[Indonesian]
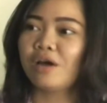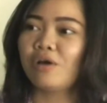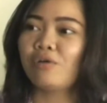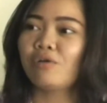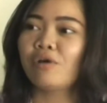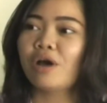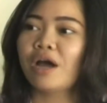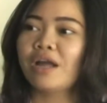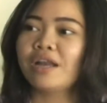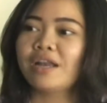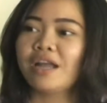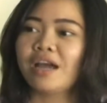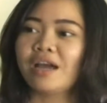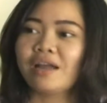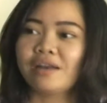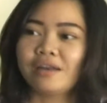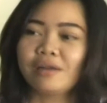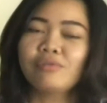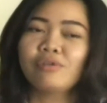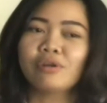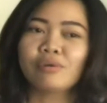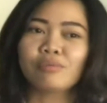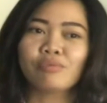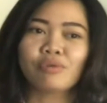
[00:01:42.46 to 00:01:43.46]
tahu
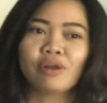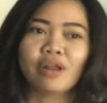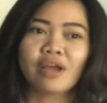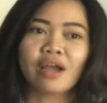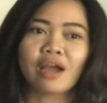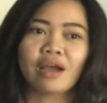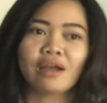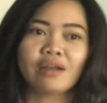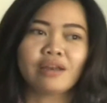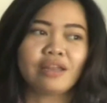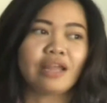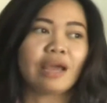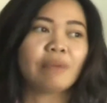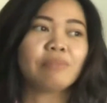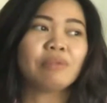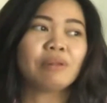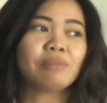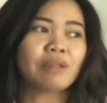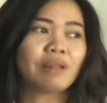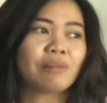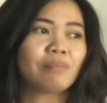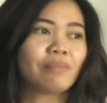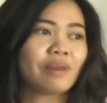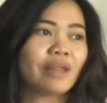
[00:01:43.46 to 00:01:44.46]
keadaannya udah mulai diambil
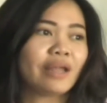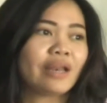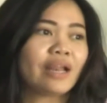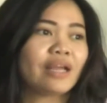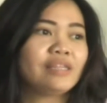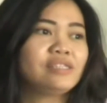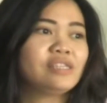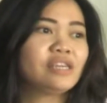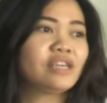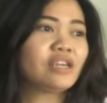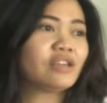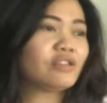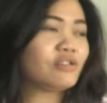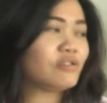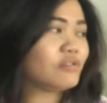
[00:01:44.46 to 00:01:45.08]
pelan-pelan aja